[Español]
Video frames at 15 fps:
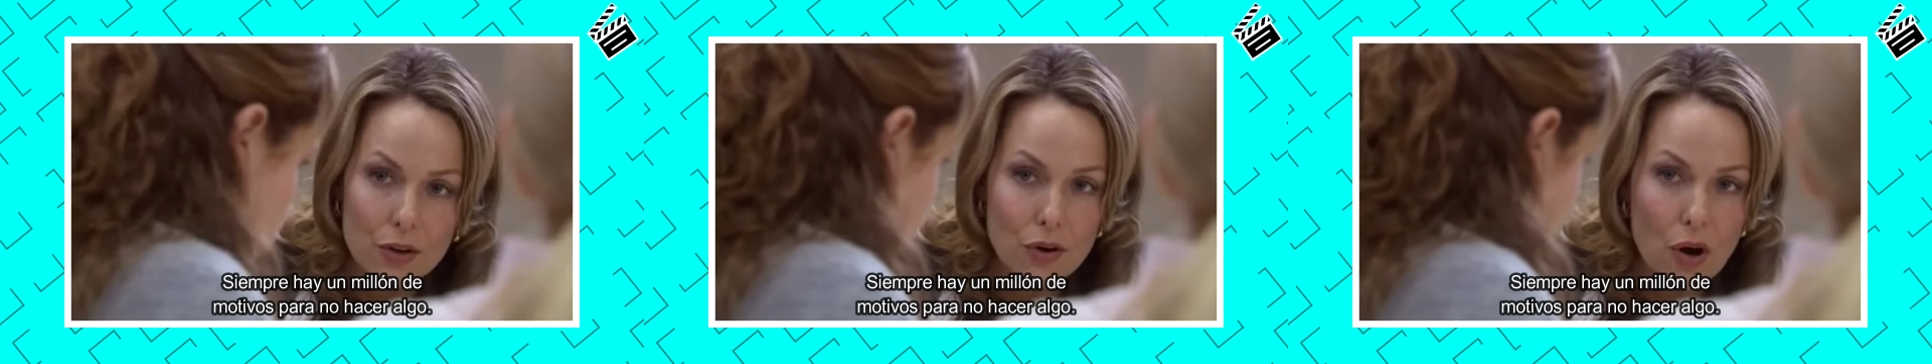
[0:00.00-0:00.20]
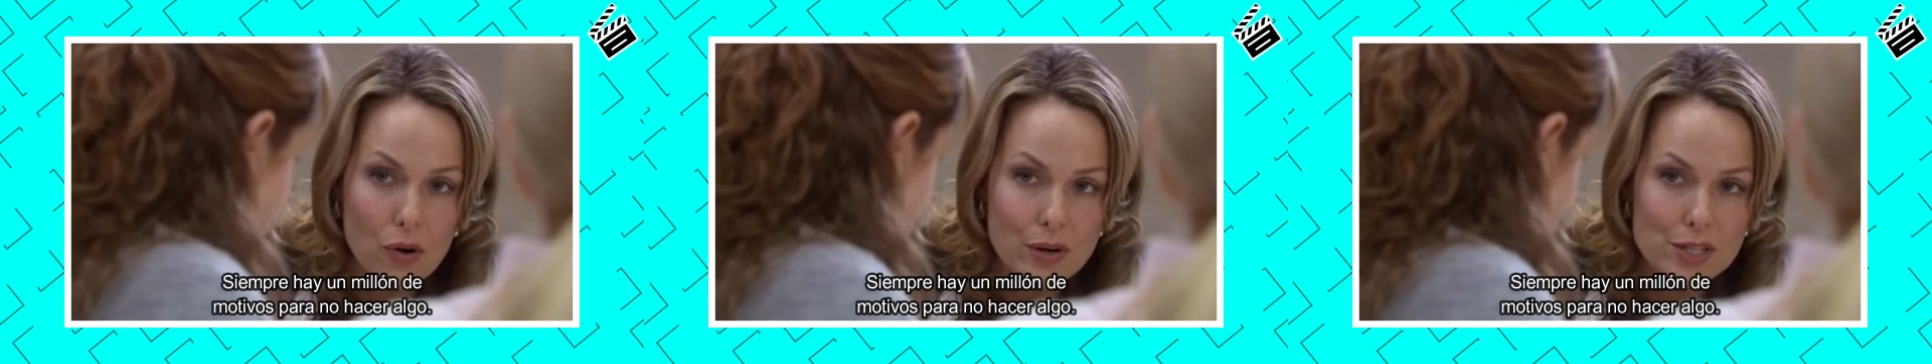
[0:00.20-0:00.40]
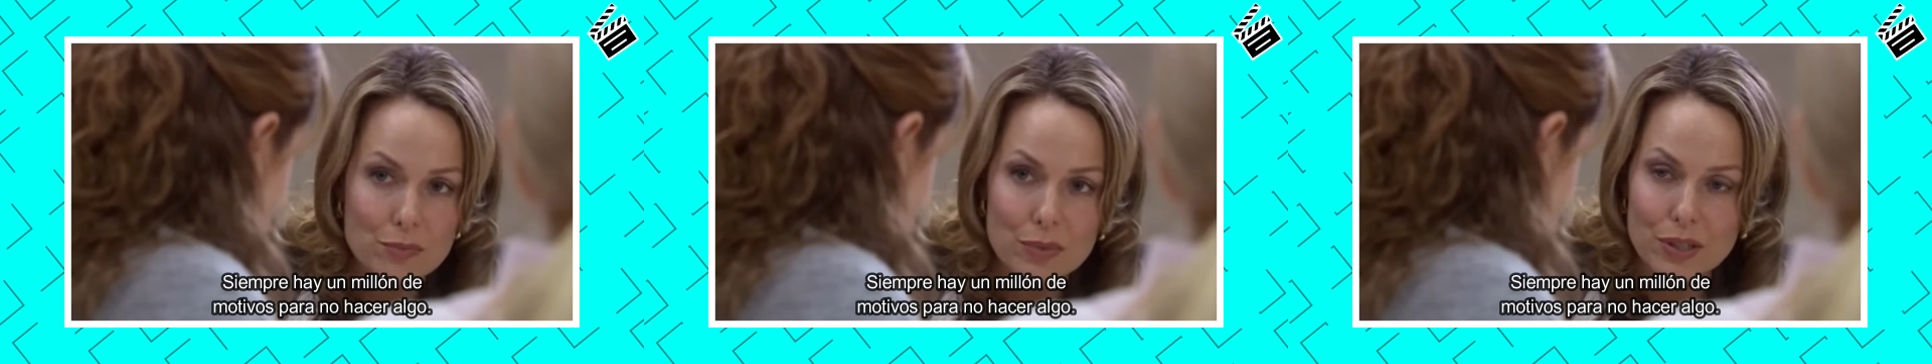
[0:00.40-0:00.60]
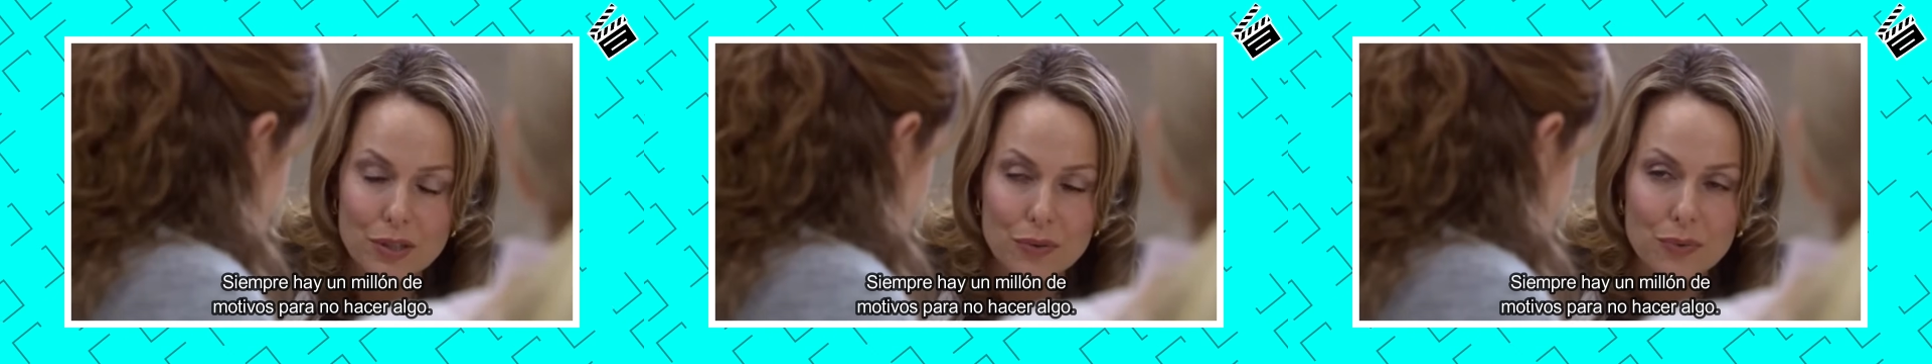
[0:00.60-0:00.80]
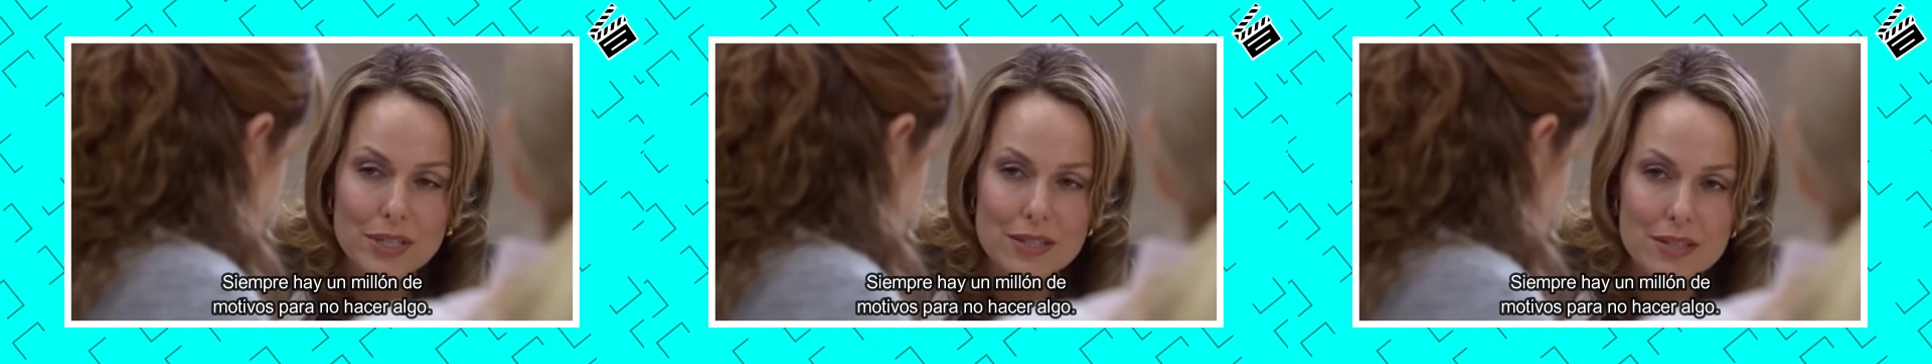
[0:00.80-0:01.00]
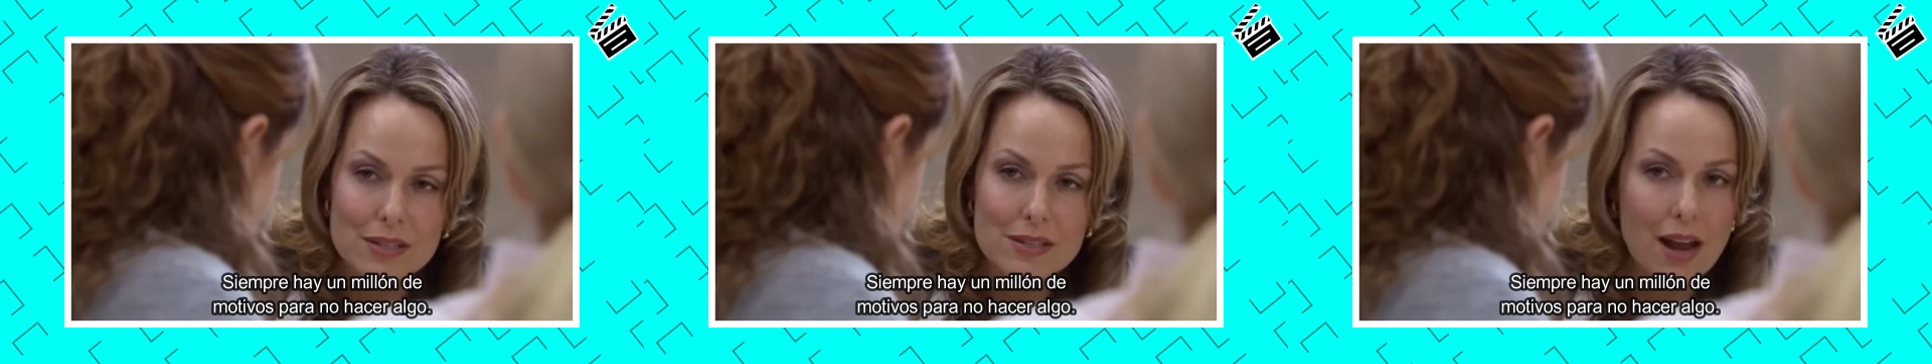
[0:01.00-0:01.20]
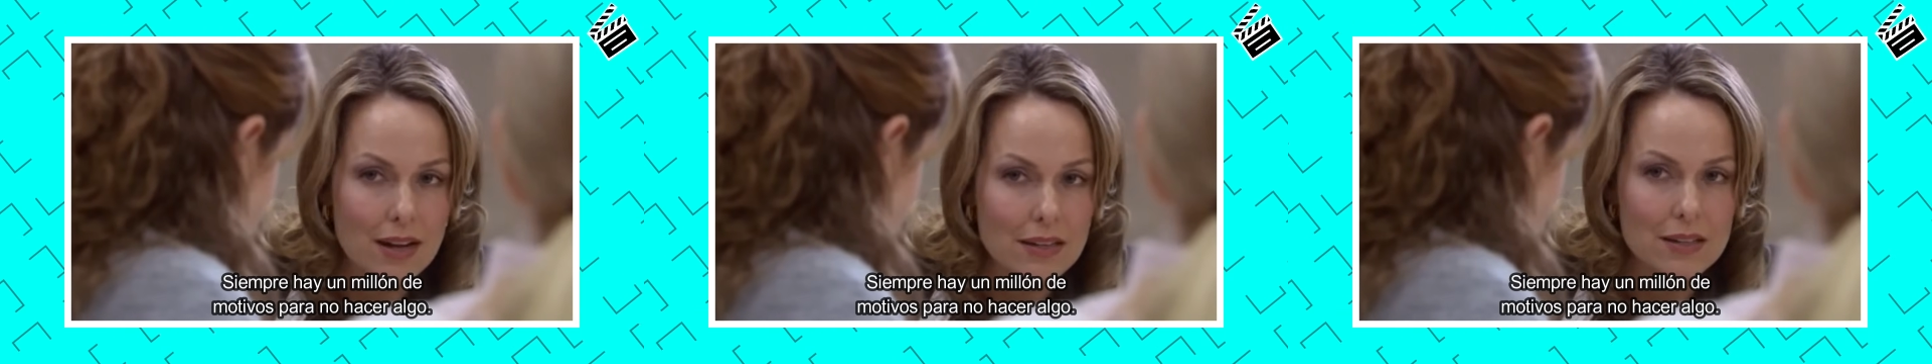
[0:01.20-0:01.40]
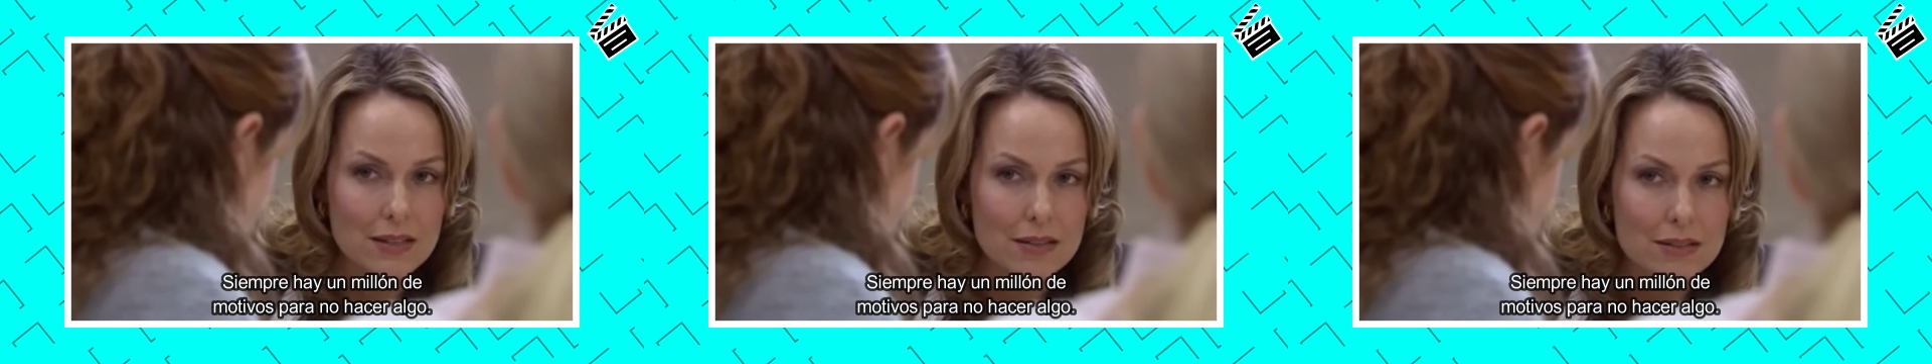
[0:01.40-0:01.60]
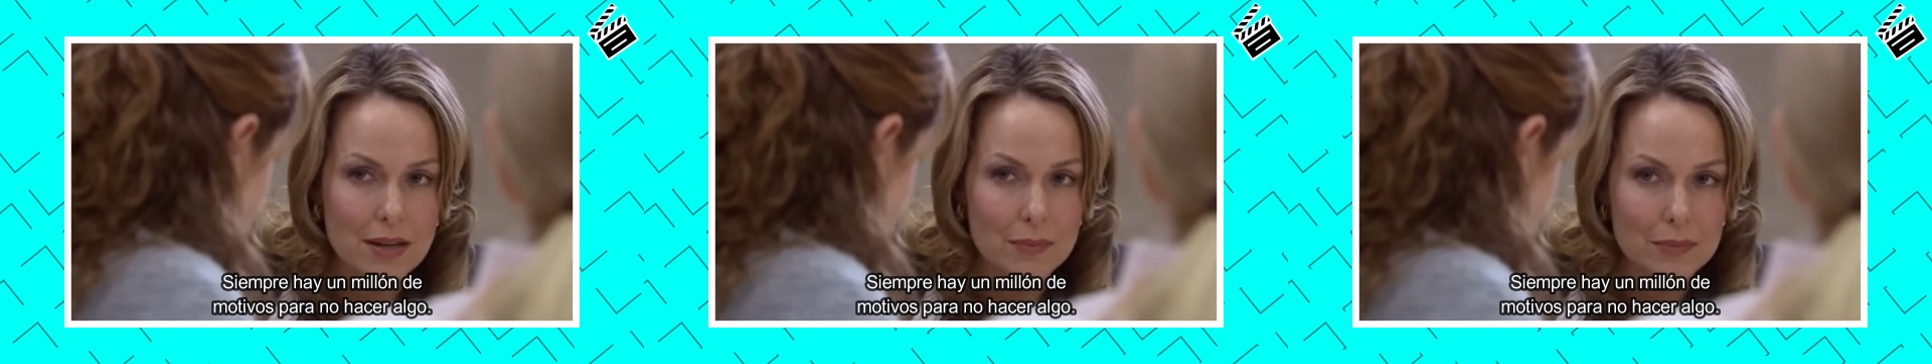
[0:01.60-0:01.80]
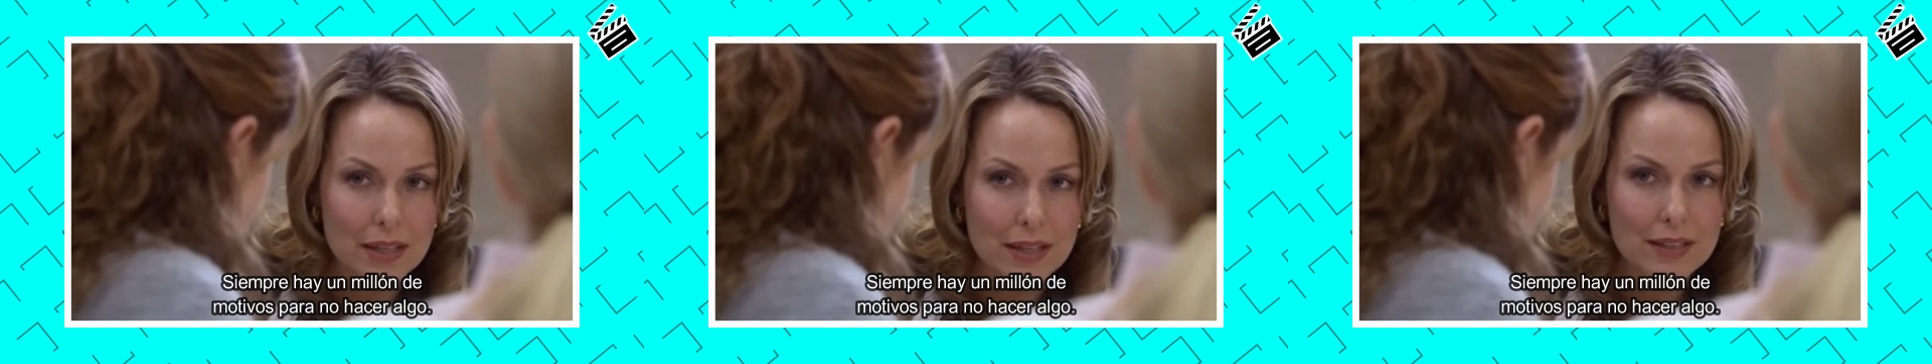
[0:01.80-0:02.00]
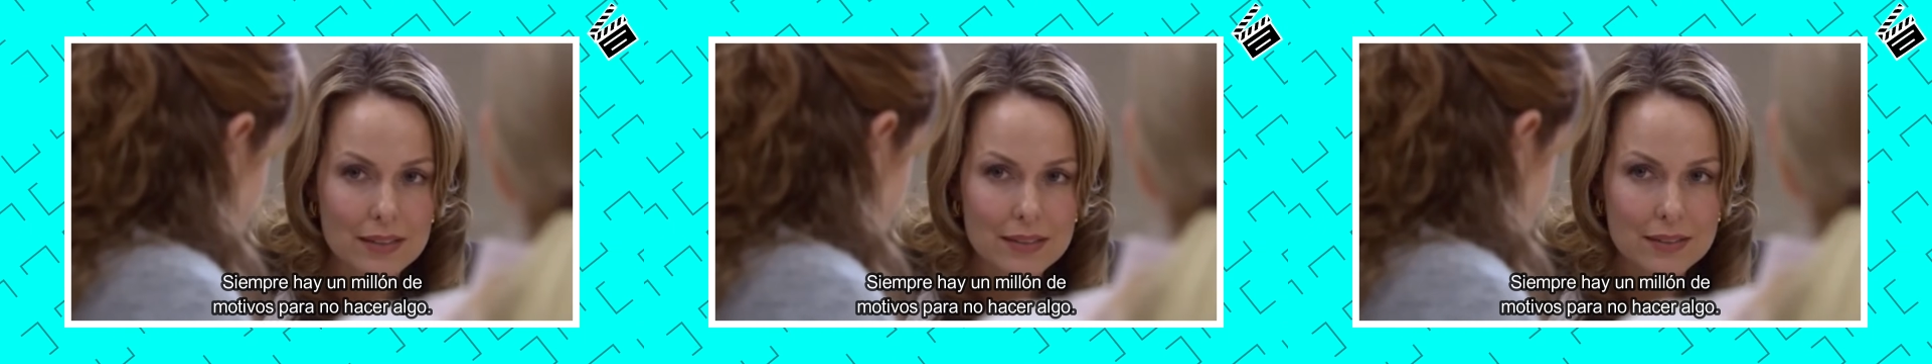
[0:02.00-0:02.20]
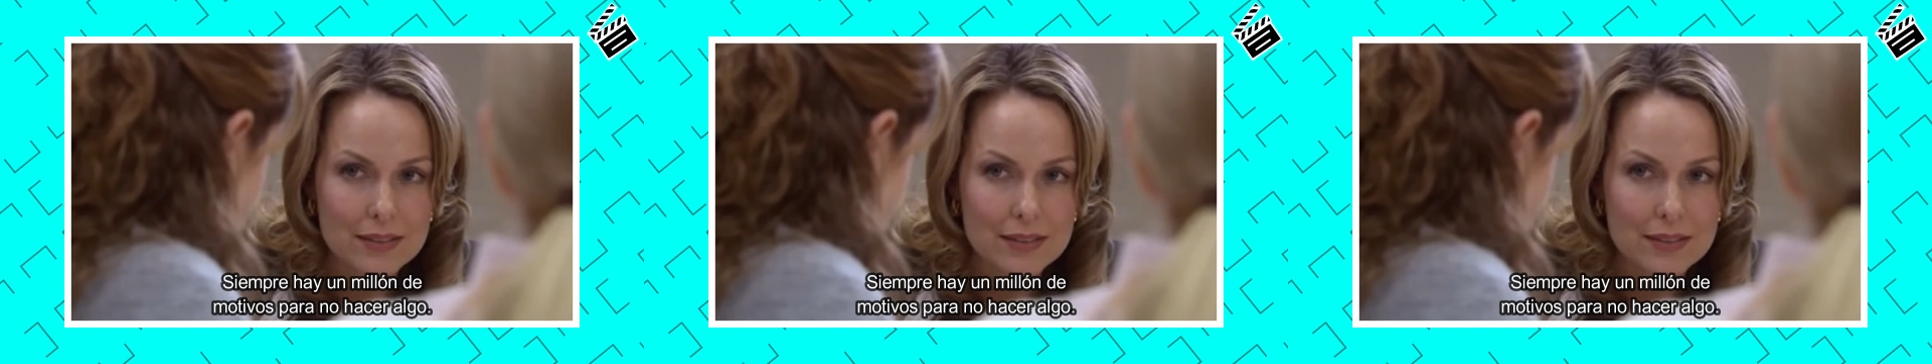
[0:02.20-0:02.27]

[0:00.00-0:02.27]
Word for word: there are always a million reasons not to do something.